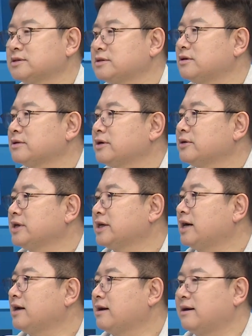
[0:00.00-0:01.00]
저
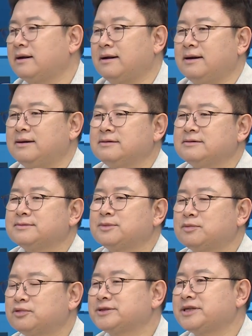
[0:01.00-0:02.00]
경기가 지금
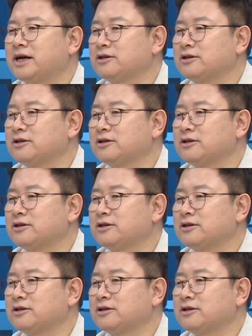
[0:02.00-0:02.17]
뭐 부채